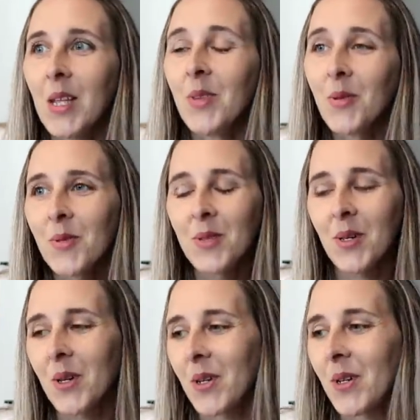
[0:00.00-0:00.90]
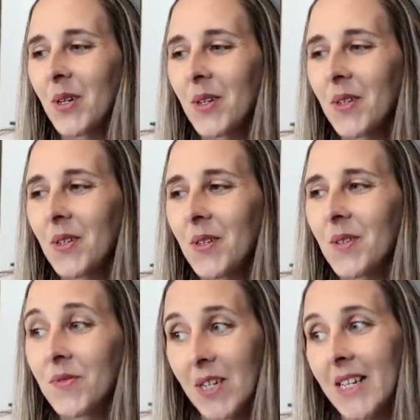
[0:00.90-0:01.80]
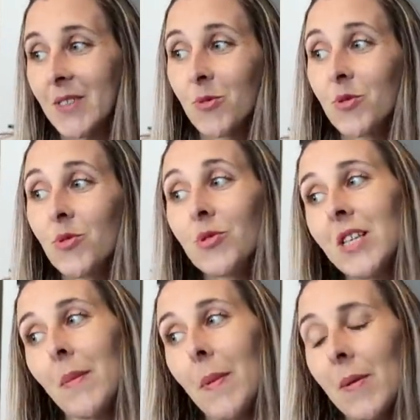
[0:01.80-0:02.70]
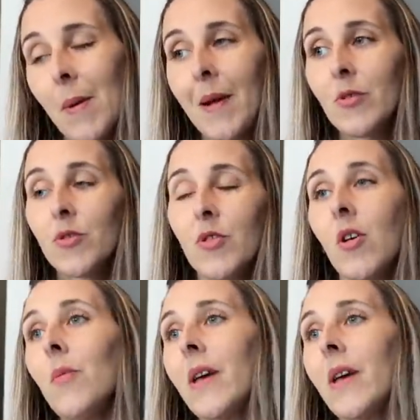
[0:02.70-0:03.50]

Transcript: Donc euh, voilà, donc du coup ça m'a pris pas mal de temps.